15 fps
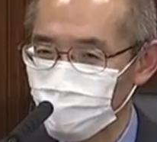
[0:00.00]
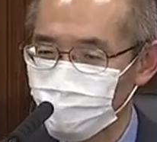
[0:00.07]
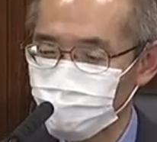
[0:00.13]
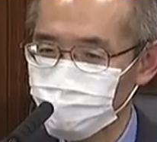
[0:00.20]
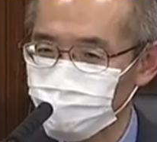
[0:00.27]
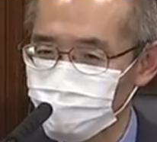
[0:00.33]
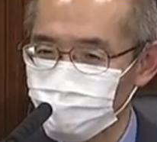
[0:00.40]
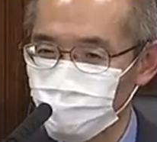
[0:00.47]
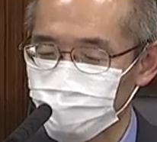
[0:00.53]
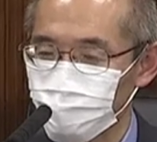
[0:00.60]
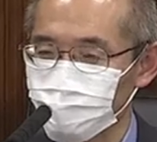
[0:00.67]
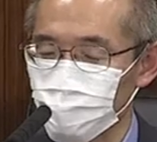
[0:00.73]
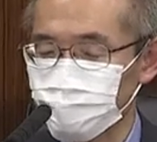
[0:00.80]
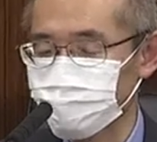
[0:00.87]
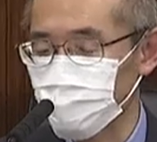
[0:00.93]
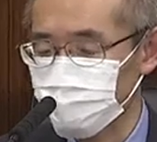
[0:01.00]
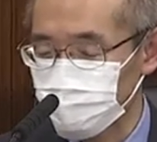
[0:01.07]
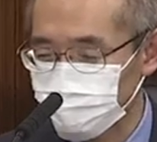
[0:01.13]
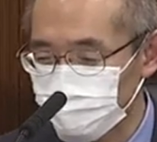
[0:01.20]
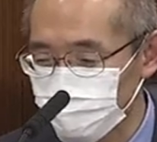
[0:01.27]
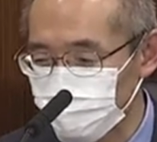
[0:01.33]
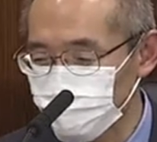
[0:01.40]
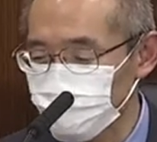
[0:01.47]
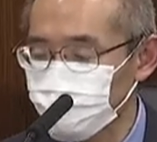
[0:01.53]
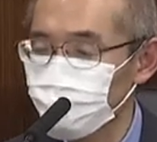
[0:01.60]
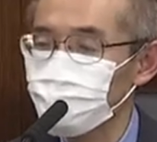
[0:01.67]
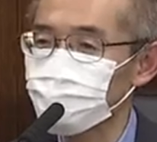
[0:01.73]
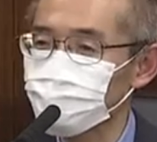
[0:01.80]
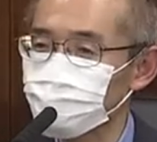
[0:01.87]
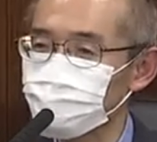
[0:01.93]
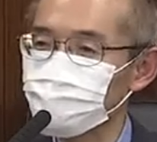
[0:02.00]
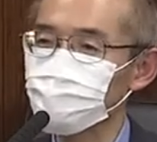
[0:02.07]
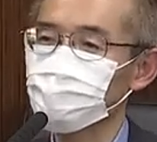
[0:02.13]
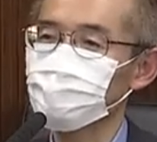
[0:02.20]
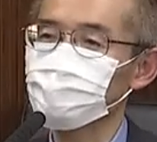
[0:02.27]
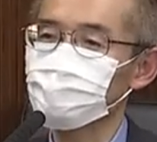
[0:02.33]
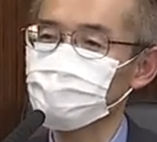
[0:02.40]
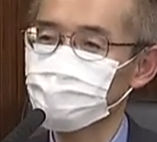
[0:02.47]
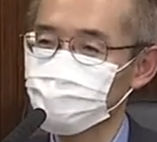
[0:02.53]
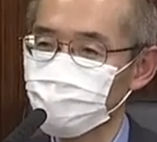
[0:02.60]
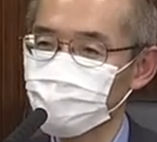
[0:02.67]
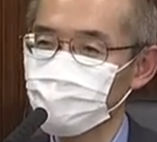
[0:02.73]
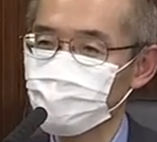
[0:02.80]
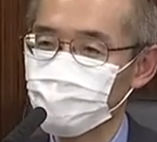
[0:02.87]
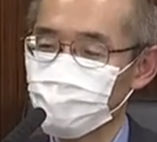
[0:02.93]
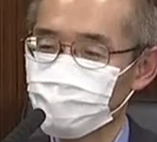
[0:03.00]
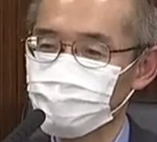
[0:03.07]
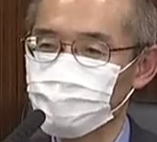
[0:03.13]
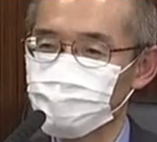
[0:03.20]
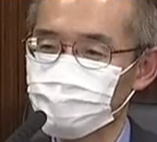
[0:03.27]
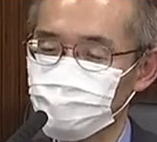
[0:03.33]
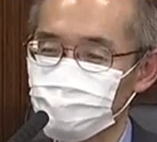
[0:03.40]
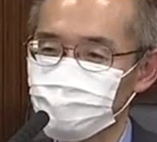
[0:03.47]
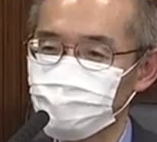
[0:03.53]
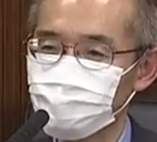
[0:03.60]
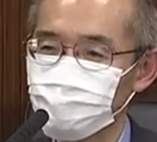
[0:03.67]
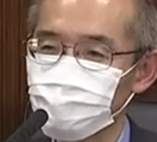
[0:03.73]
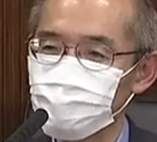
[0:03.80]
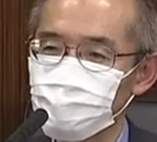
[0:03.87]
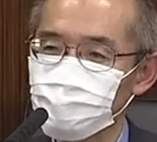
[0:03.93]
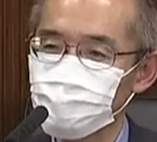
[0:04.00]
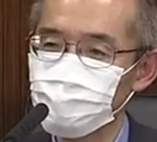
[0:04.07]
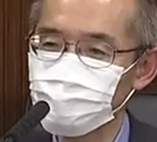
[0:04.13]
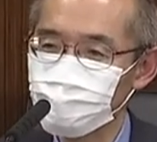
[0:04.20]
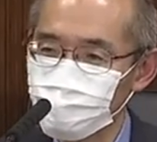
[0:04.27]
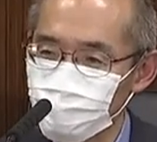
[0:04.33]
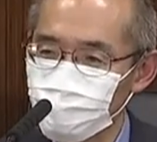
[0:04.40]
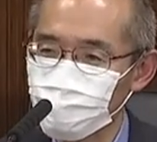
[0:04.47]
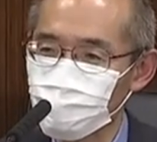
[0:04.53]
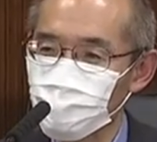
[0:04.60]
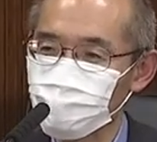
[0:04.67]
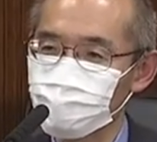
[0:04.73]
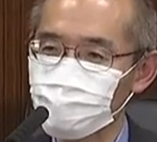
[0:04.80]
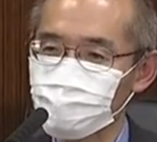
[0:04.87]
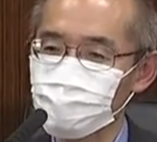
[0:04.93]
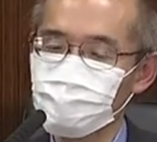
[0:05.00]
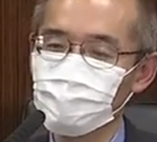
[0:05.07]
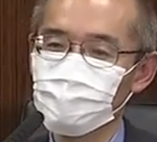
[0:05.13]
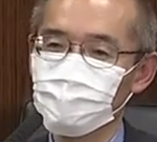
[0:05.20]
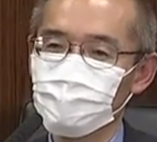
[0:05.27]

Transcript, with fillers: もうちょっと例えば、まあ、事務局等を通じてですねあの蓄積していただけるとあの、